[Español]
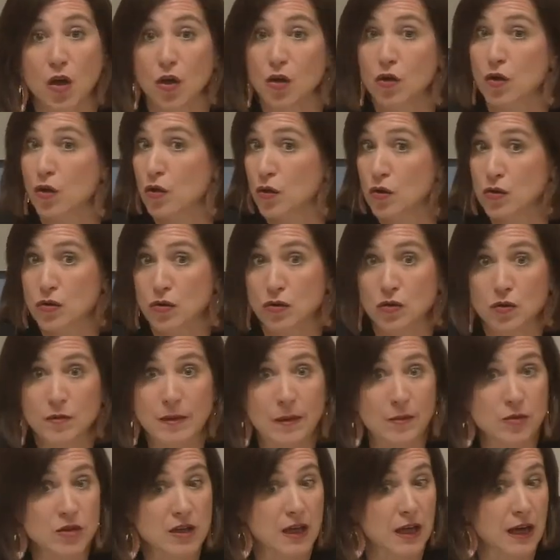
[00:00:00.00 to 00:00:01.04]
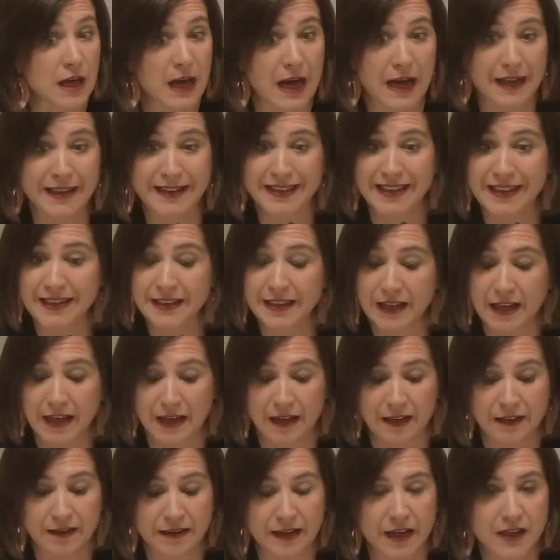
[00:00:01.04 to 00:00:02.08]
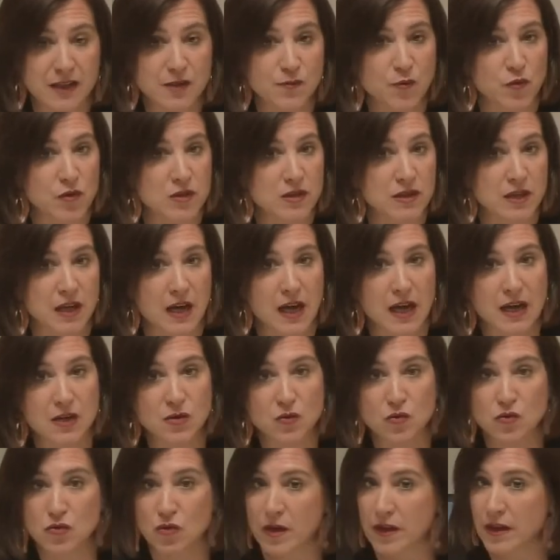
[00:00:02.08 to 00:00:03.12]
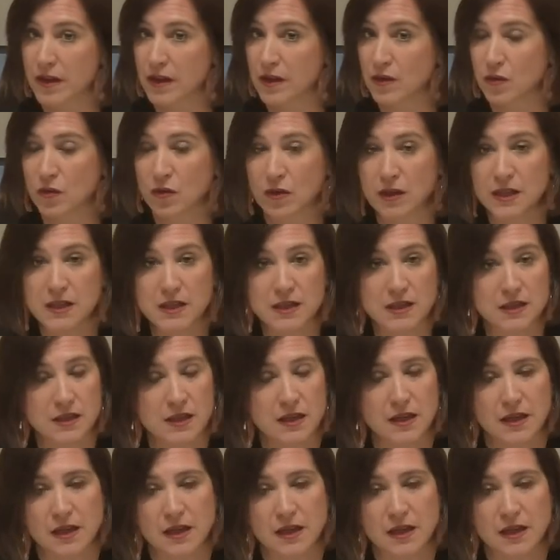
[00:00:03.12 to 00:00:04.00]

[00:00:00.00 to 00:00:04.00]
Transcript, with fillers: No, nosotros vamos a, intentar dar respuesta a sus solicitudes,